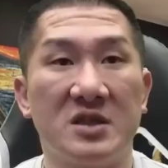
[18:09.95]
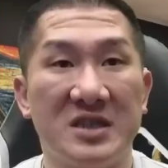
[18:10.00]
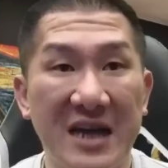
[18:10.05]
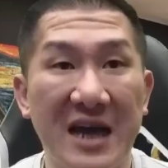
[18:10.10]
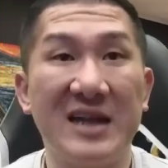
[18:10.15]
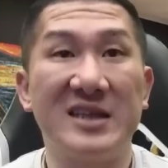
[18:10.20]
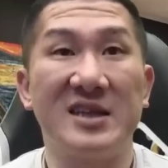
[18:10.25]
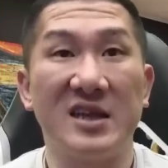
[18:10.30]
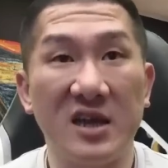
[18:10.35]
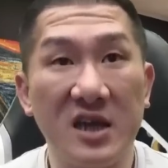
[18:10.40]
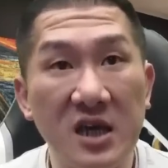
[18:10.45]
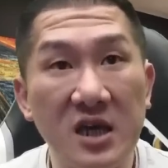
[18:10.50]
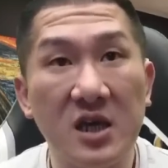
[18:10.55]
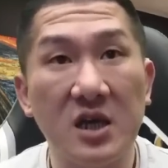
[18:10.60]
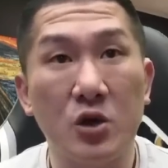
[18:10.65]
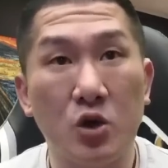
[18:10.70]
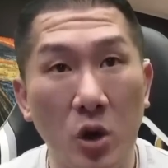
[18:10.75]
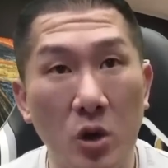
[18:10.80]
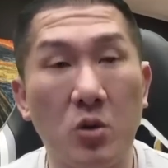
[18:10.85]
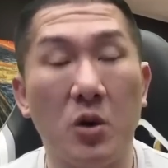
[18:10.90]
这样的一
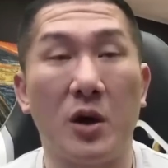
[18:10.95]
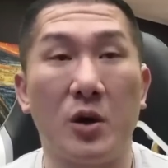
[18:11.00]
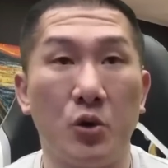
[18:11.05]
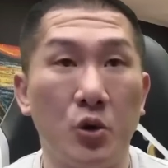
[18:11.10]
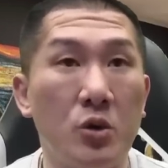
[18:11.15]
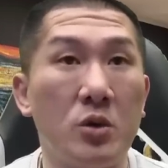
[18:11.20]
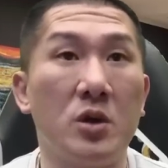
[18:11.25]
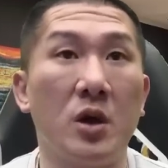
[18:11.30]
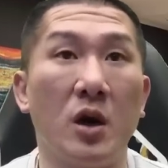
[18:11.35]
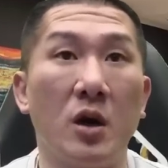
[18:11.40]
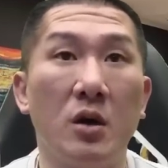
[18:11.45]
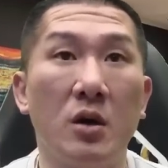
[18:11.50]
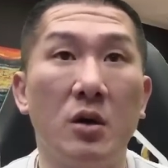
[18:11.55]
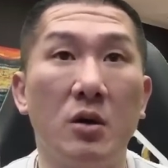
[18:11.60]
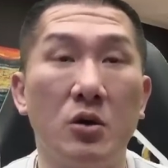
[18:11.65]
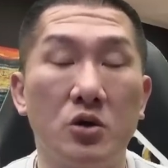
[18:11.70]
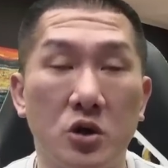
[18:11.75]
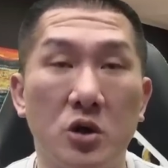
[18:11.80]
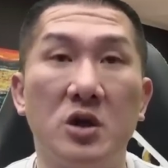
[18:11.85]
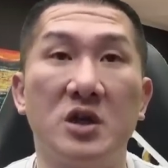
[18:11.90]
个推广运动，
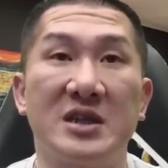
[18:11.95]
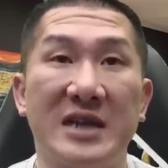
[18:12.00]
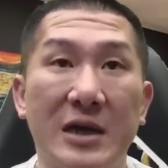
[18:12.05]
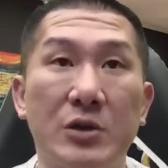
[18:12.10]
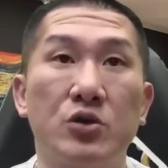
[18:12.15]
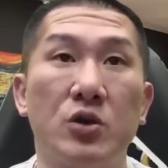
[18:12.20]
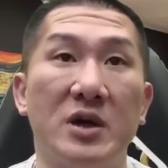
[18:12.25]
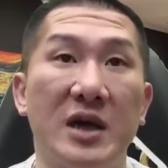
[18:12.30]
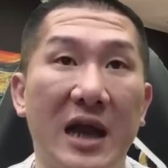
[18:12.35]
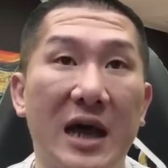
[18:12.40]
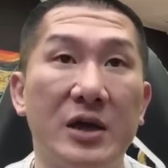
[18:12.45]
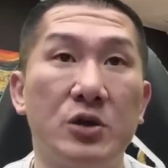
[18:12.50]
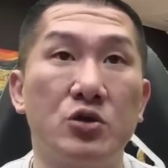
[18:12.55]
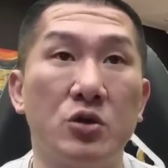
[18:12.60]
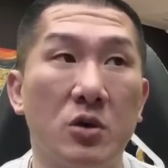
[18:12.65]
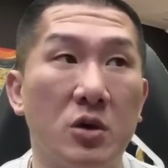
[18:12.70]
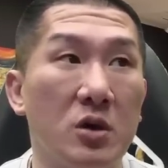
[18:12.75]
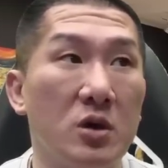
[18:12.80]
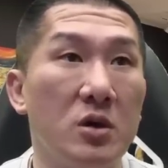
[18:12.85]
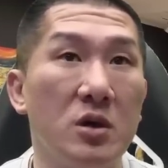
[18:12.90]
我觉得相对来
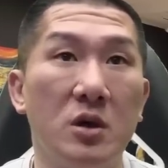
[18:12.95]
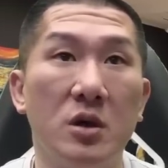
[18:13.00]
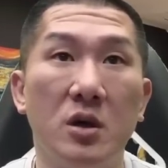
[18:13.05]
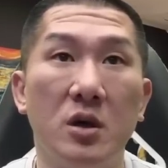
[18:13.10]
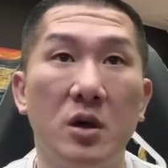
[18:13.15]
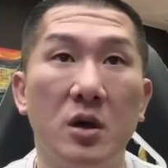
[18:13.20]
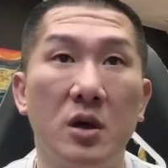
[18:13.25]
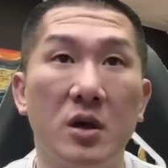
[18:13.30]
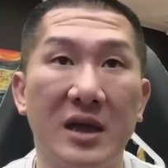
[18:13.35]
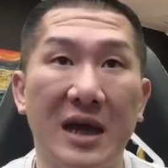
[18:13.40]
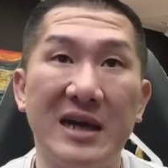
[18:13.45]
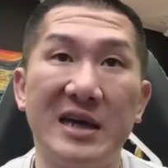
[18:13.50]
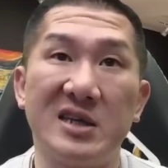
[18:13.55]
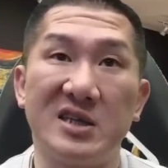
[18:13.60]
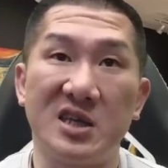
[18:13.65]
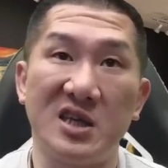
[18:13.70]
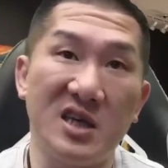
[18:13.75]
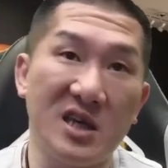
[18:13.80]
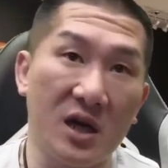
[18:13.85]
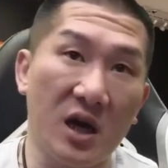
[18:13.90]
说，它也
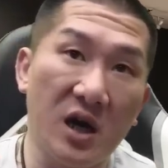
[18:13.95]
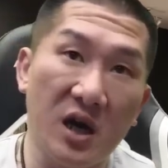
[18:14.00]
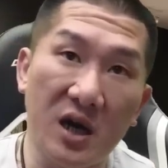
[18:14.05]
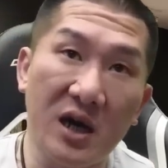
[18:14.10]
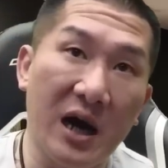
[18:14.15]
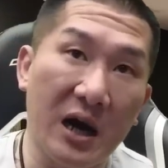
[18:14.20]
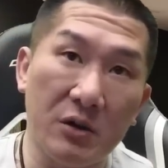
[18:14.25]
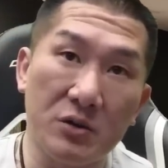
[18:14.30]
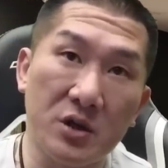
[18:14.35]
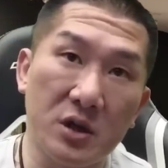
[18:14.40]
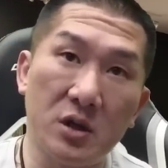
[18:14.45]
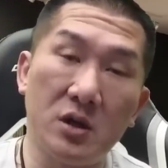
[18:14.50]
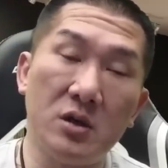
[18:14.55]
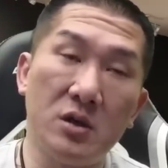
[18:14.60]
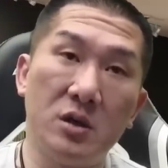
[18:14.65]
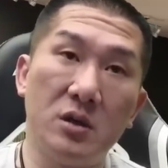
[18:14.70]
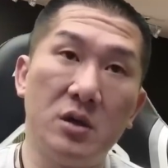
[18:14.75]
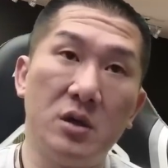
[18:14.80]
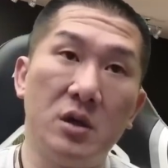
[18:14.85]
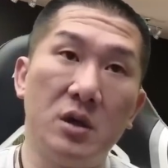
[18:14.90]
是一个很好的
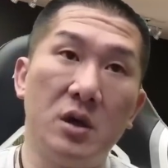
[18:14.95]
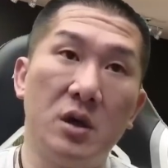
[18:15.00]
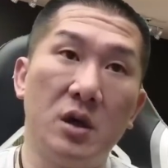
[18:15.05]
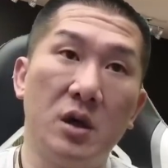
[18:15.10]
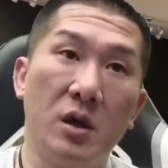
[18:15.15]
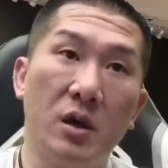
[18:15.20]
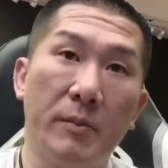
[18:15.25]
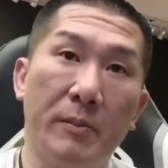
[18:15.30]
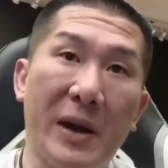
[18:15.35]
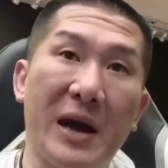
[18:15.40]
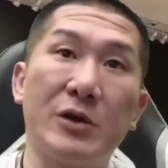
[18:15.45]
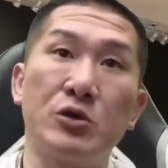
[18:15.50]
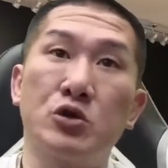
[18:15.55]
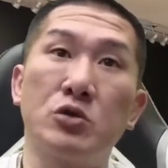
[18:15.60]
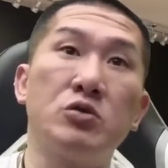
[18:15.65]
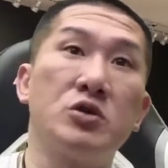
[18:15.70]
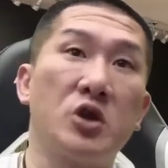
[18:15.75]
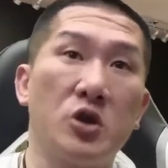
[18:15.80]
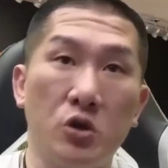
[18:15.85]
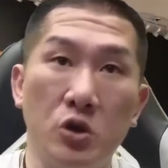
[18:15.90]
帮
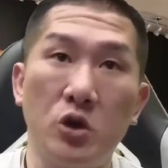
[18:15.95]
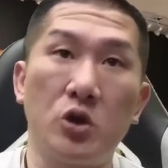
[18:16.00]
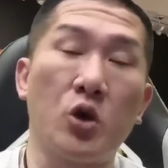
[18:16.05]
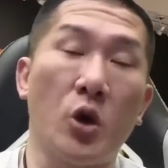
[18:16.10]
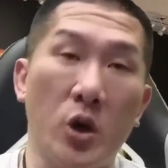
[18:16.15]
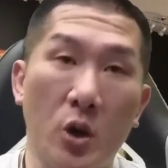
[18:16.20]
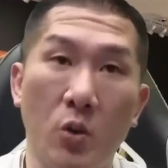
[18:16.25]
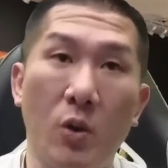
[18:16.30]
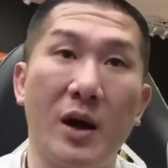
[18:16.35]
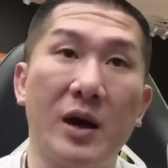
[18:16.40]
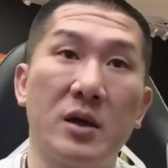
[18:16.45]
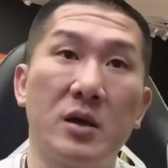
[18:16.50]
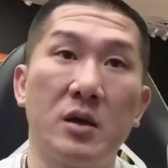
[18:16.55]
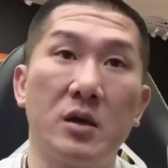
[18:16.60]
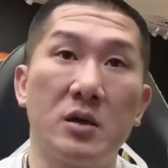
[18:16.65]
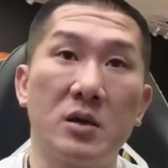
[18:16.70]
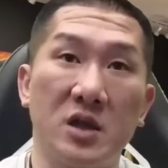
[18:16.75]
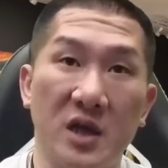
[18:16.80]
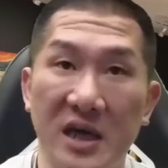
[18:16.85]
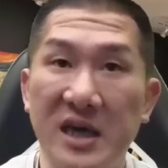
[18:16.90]
助体育推广
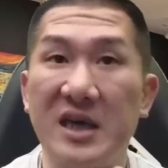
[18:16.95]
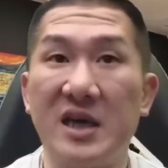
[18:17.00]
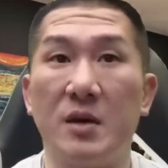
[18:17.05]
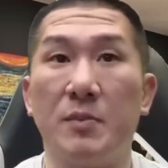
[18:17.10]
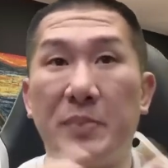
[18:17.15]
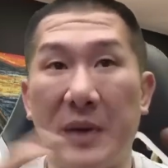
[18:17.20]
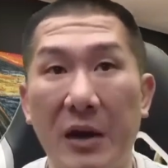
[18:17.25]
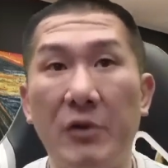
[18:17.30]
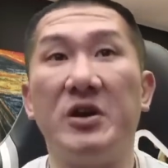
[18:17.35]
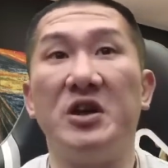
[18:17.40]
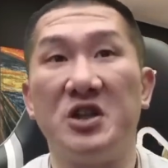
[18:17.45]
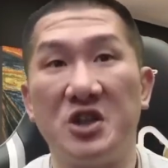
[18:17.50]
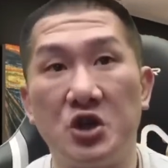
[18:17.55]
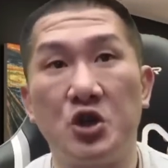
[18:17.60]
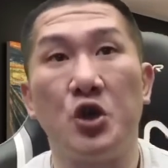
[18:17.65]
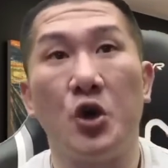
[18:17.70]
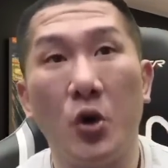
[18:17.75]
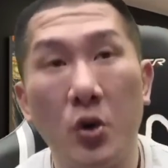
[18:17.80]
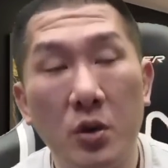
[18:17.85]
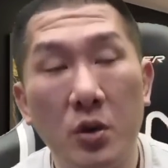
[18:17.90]
的一个表演秀